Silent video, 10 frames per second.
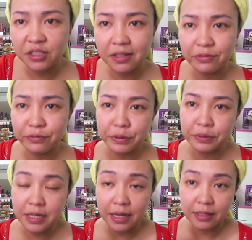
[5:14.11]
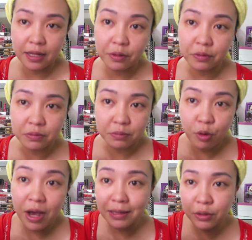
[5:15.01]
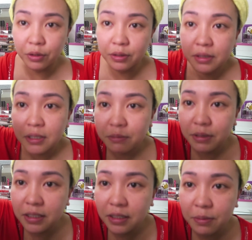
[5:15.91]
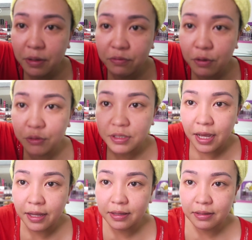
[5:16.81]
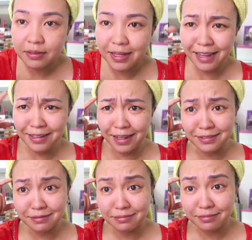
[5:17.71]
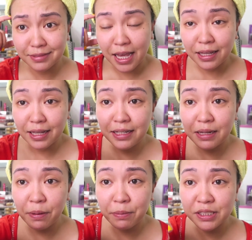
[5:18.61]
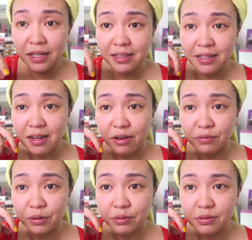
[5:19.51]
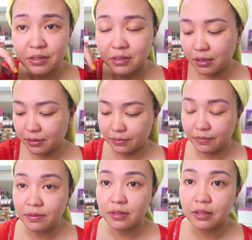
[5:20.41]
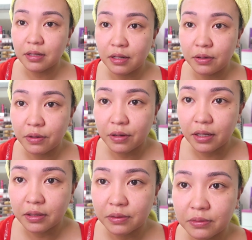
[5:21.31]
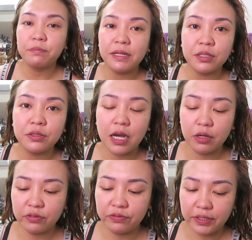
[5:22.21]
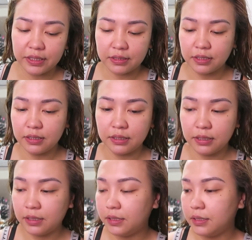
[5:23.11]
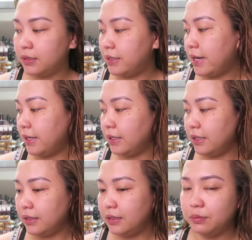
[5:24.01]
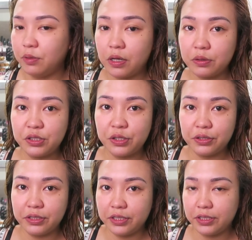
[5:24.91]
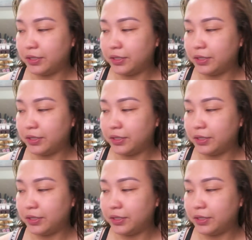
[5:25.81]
hindi siya nagpo-focus sa akin? Hello, mukha to. Ba't hindi ka mag-focus sa akin? Ayan! Kanina pa ba siya hindi nakafocus? Kaloka ito. Nagpalit ako ng outfit. Dahil mukha akong shonder